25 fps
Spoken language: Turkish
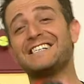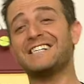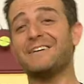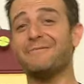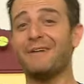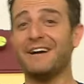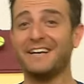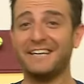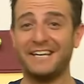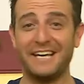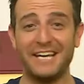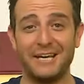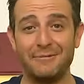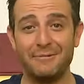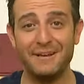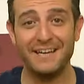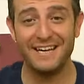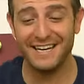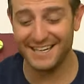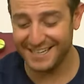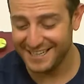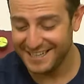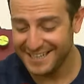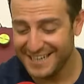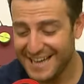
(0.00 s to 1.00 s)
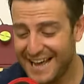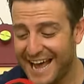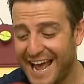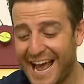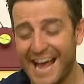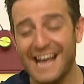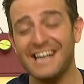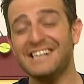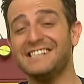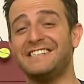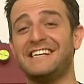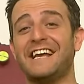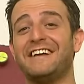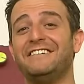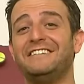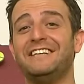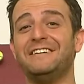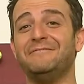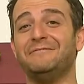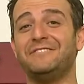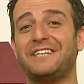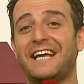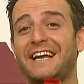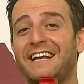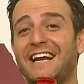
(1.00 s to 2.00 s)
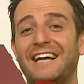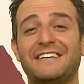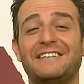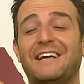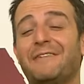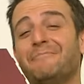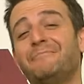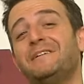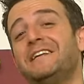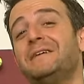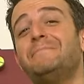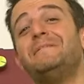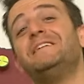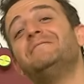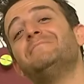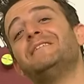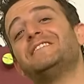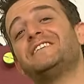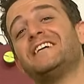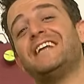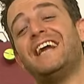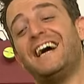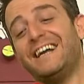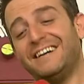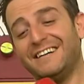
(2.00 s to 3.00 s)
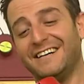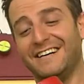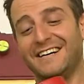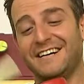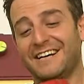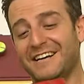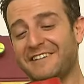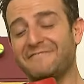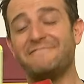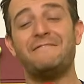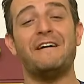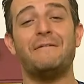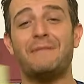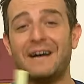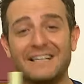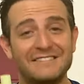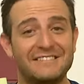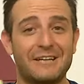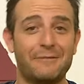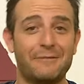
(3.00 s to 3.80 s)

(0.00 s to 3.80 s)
zamanki gibi en sevdiğim şeylerden biri bilmeceler. Ve ben